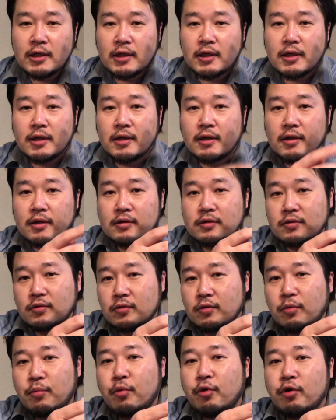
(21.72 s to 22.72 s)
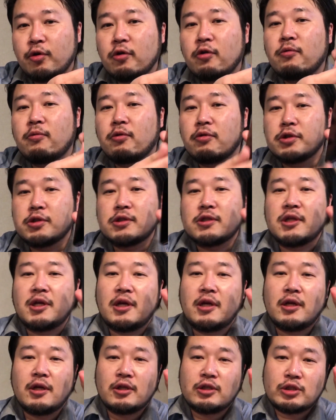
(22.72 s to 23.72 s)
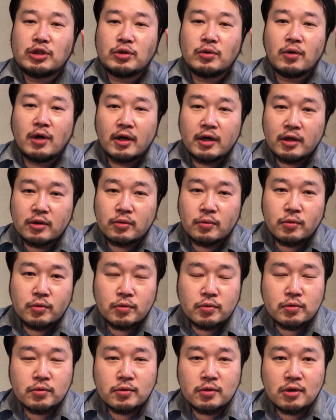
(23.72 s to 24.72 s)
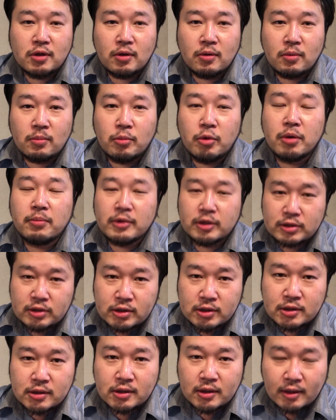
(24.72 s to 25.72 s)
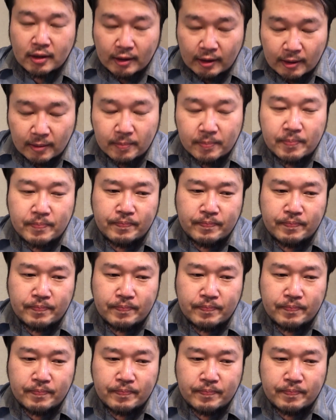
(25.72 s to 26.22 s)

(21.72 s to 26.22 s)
えー、その模様をお伝えしようかなというふうに思います。はい。